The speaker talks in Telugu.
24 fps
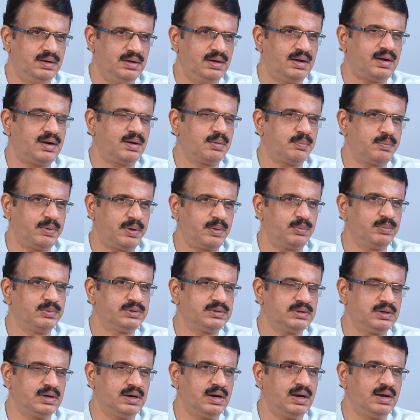అక్కడ
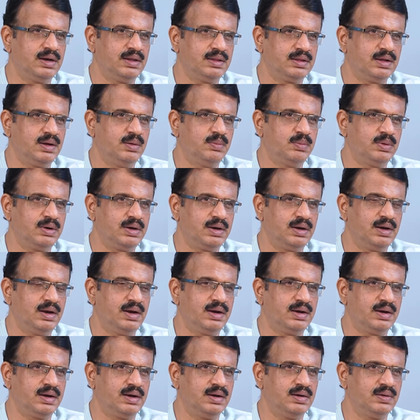పర్మిషన్ రాలేదు కాబట్టి
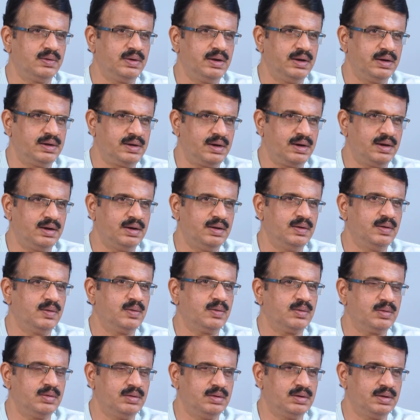లండన్లో ఎయిట్ అన్న
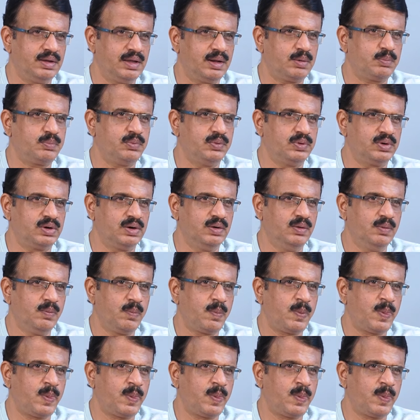ఎయిర్పోర్ట్లో